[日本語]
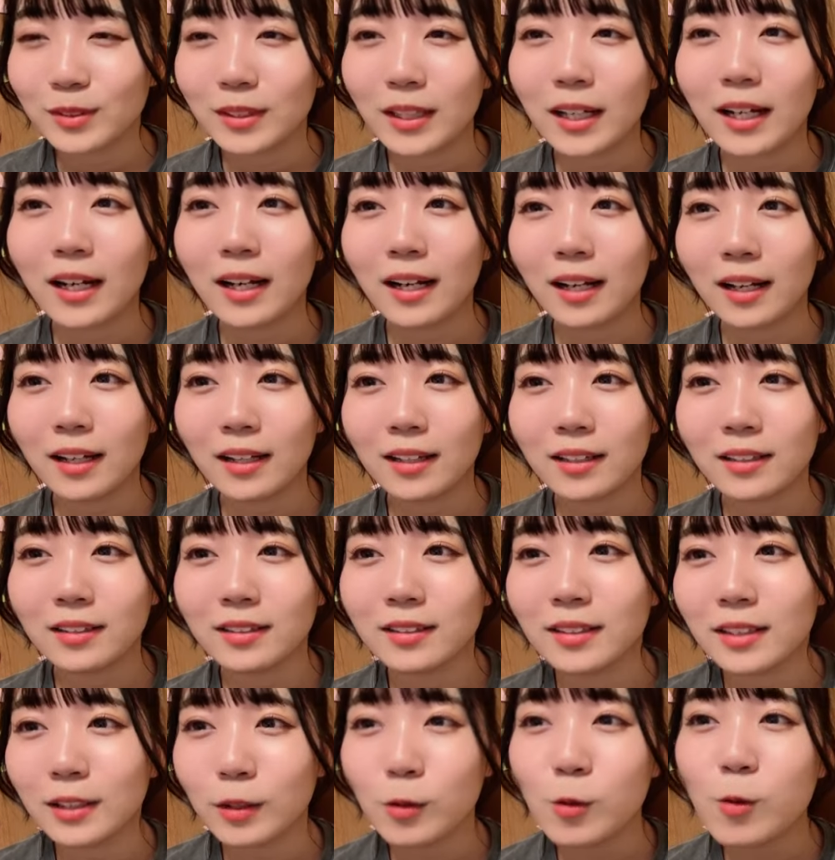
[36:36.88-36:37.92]
だから
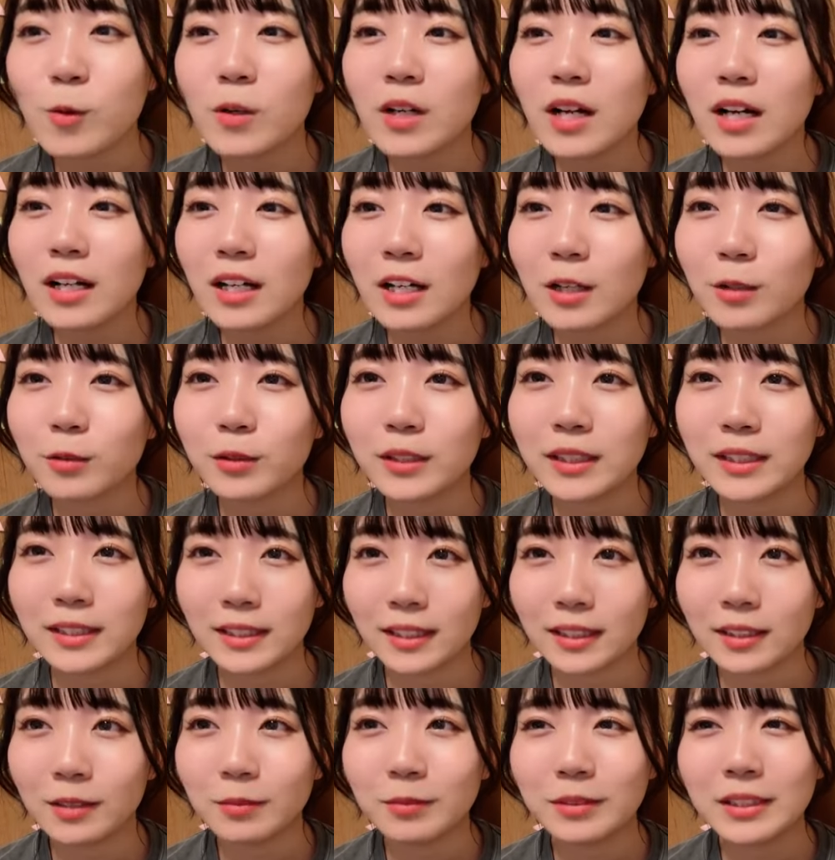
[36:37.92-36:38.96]
え高カカオいい
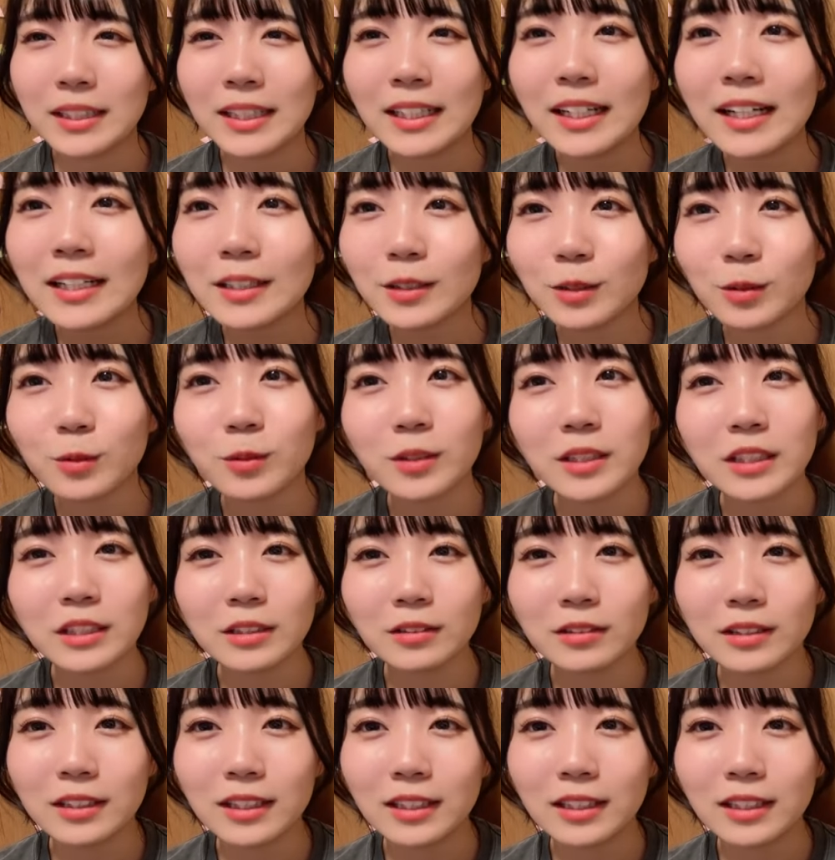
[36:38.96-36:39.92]
んだでも苦いチョコレート